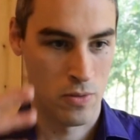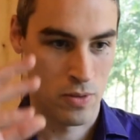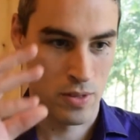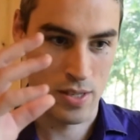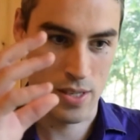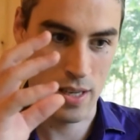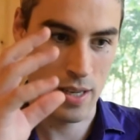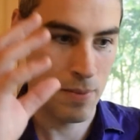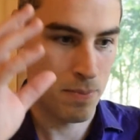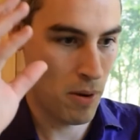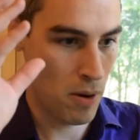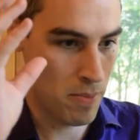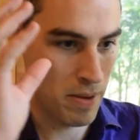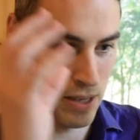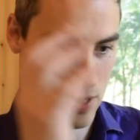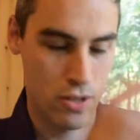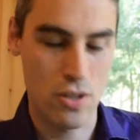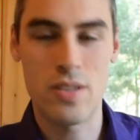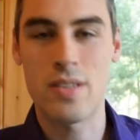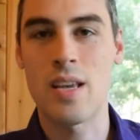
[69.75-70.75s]
dire, bon, ben,
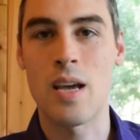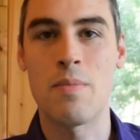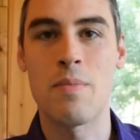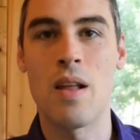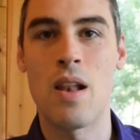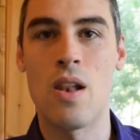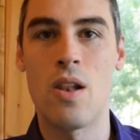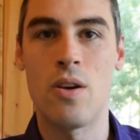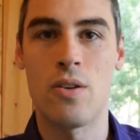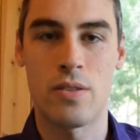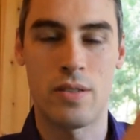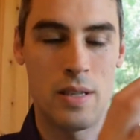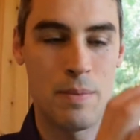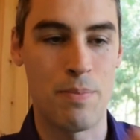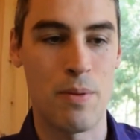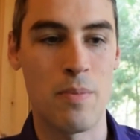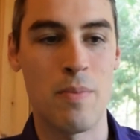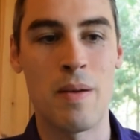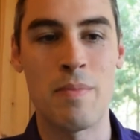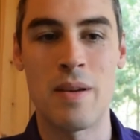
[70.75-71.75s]
ce 100 000 $-là, c'est
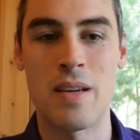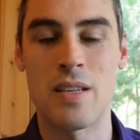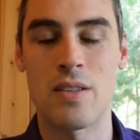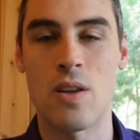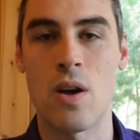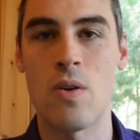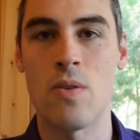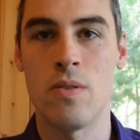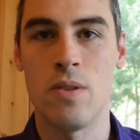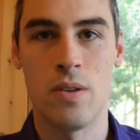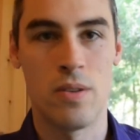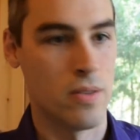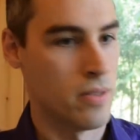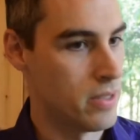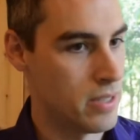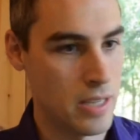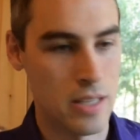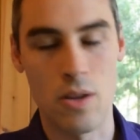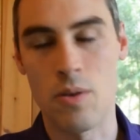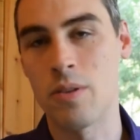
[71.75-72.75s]
pour ma maison,
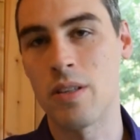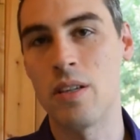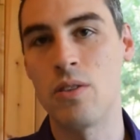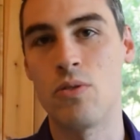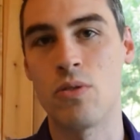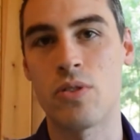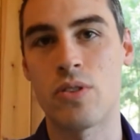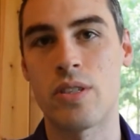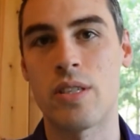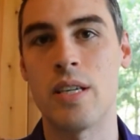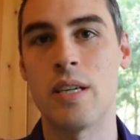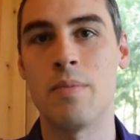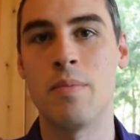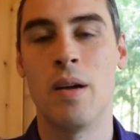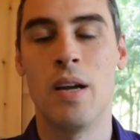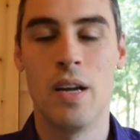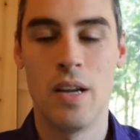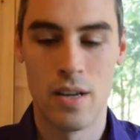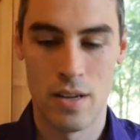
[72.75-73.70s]
c'est non déductible,